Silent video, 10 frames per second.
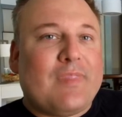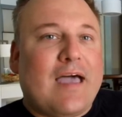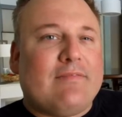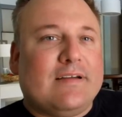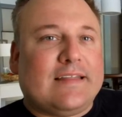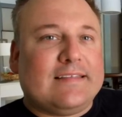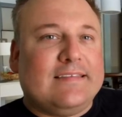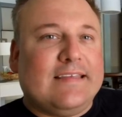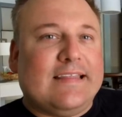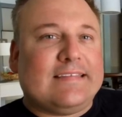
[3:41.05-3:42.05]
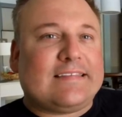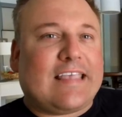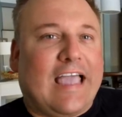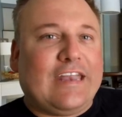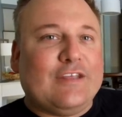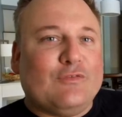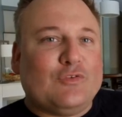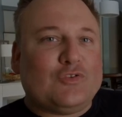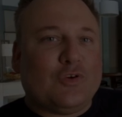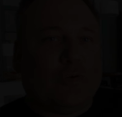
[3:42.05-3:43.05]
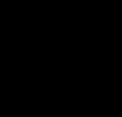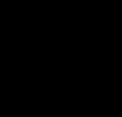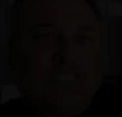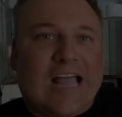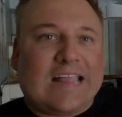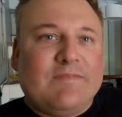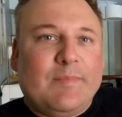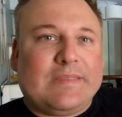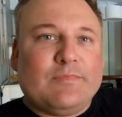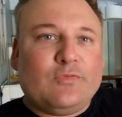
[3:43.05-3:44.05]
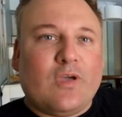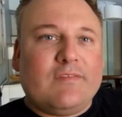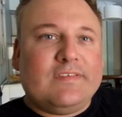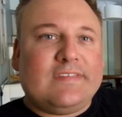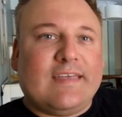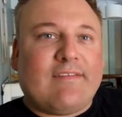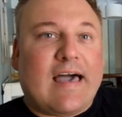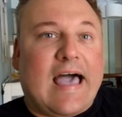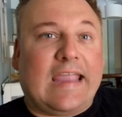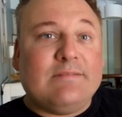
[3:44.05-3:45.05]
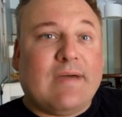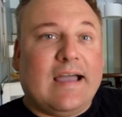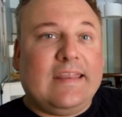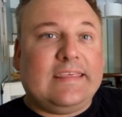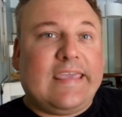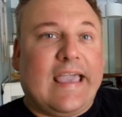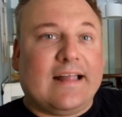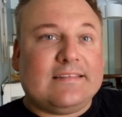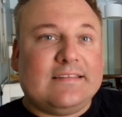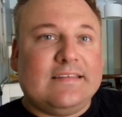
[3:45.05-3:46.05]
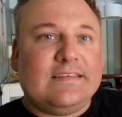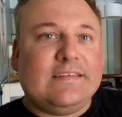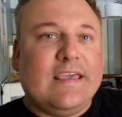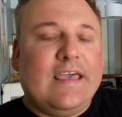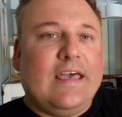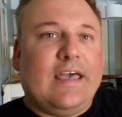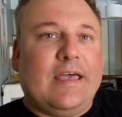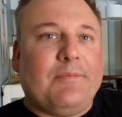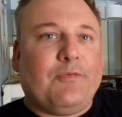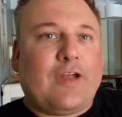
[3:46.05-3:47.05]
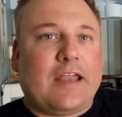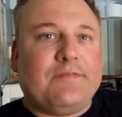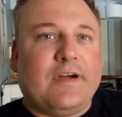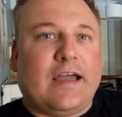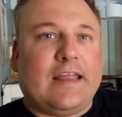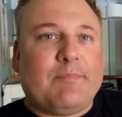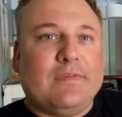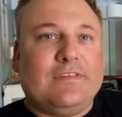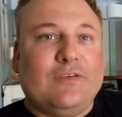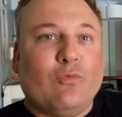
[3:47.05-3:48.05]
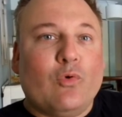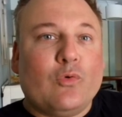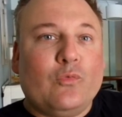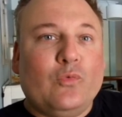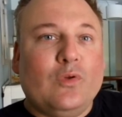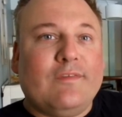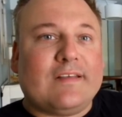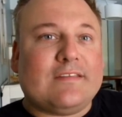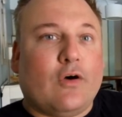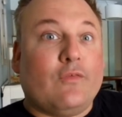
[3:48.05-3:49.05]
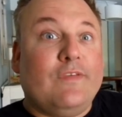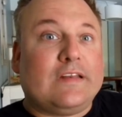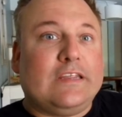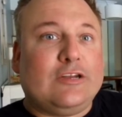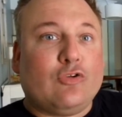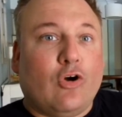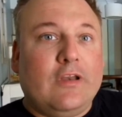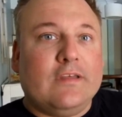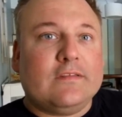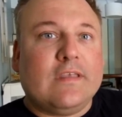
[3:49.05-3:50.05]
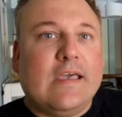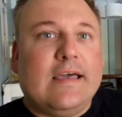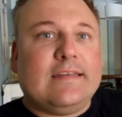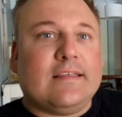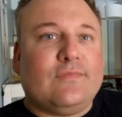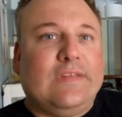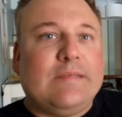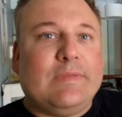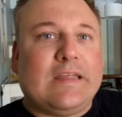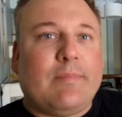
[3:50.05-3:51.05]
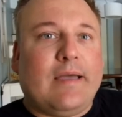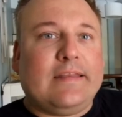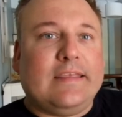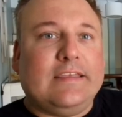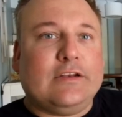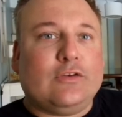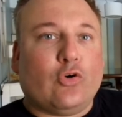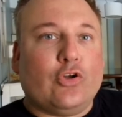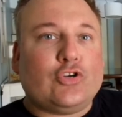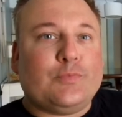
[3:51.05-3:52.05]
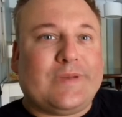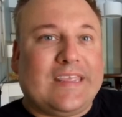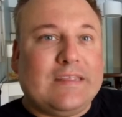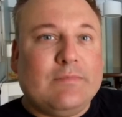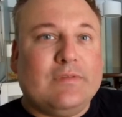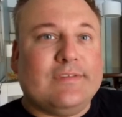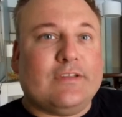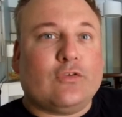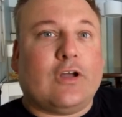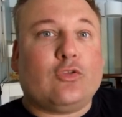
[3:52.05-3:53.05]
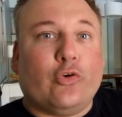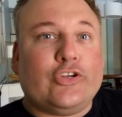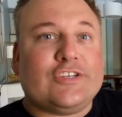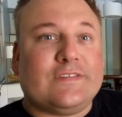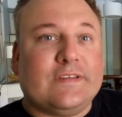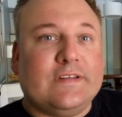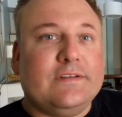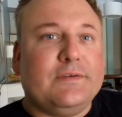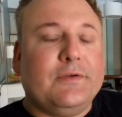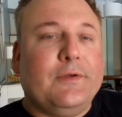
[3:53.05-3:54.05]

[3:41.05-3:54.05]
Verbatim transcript: Aber das hier lässt keine Wünsche offen. Starten wir mit dem Service, der war einmalig, herzlich. Ähm, von Anfang an hat man sich wohlgefühlt, was auch wirklich toll ist, dass viele Mitarbeiter hier Deutsch sprechen, beziehungsweise sogar Deutsche sind.